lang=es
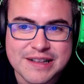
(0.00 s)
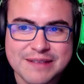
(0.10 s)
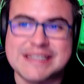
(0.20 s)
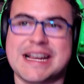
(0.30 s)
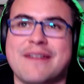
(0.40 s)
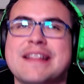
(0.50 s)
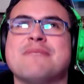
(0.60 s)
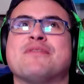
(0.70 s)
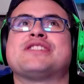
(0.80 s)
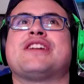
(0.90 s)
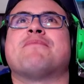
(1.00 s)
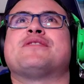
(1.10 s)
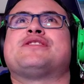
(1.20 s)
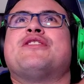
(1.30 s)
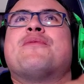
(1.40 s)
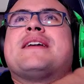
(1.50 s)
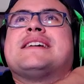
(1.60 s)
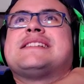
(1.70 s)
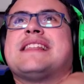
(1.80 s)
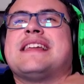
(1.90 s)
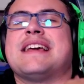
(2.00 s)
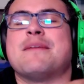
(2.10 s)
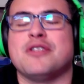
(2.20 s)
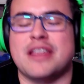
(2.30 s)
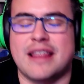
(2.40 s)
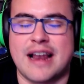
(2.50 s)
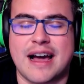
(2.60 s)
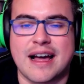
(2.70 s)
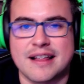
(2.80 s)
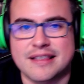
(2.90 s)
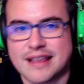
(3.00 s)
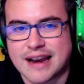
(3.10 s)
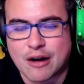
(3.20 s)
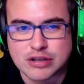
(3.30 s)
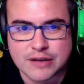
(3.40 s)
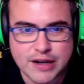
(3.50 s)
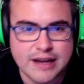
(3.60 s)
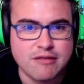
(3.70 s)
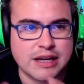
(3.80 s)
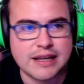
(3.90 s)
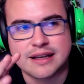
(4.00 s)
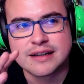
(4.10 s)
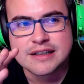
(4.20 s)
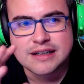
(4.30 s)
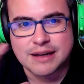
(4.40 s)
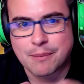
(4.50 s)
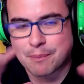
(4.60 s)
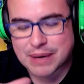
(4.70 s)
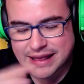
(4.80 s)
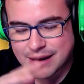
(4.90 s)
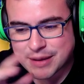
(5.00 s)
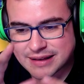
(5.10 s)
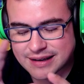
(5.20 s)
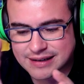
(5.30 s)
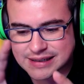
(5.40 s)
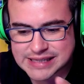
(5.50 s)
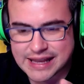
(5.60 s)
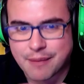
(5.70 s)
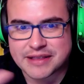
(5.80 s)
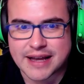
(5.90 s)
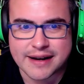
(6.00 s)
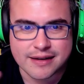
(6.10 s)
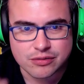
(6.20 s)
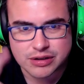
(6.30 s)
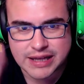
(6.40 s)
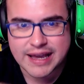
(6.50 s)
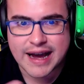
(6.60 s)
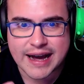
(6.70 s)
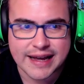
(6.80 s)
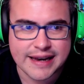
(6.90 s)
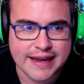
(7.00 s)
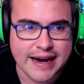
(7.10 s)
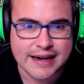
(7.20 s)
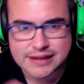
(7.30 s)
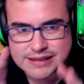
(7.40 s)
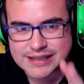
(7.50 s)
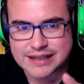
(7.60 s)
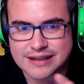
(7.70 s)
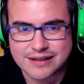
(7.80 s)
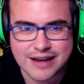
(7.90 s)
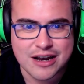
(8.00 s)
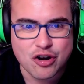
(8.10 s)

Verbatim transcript: básicamente, y por eso le han puesto el nombre este del mote de la, de la gota fría, aunque em, verdaderamente eh, se llama Dana, D-A-N-A, es el,